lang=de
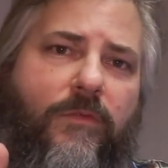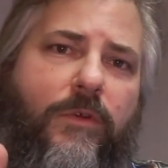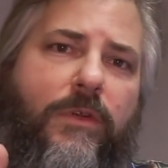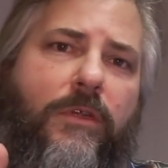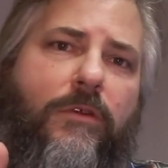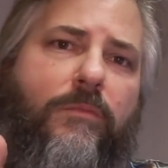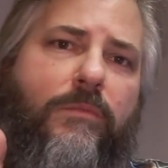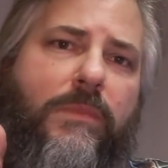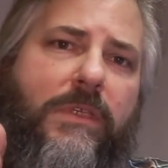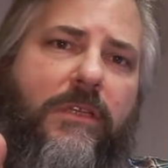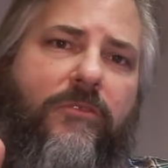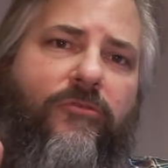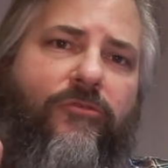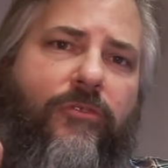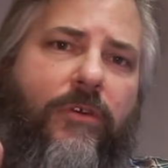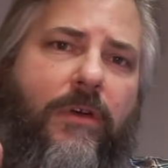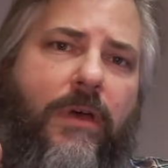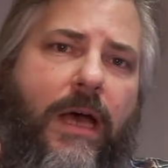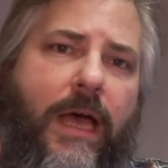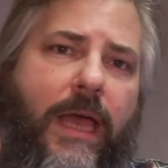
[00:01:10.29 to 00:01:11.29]
wo die
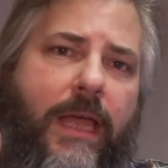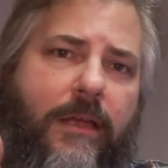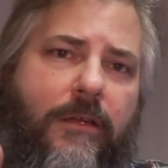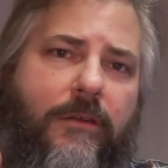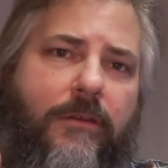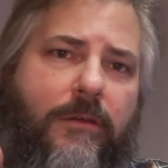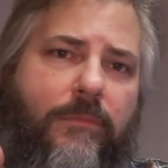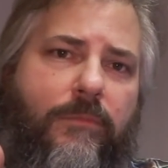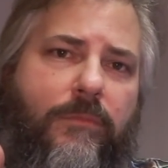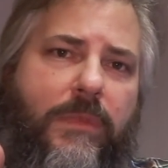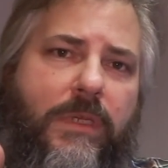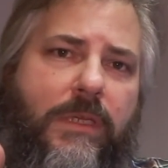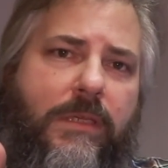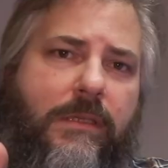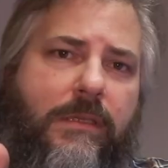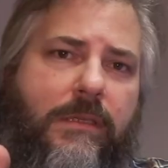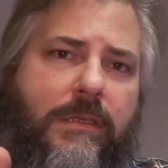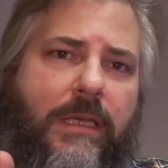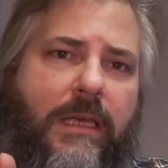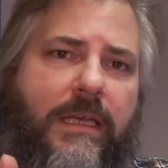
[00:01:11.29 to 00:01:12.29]
Umsatzsteuer eingenommen
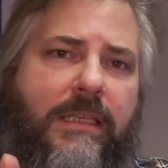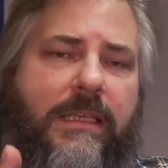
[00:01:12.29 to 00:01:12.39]
ist,